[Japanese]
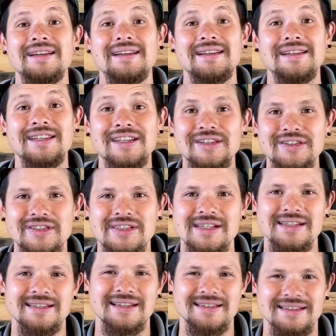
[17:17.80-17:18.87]

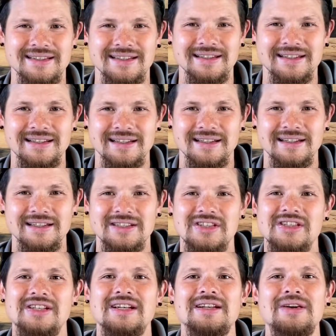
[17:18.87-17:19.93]
キング・ジーザスに
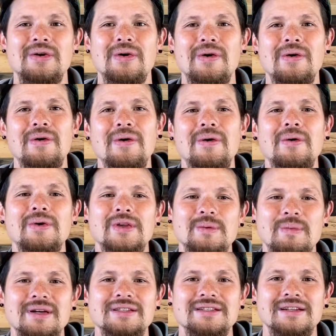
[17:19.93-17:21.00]
信仰を置き
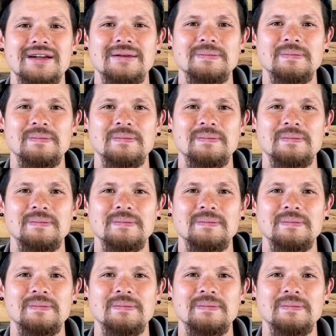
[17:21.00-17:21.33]
ますか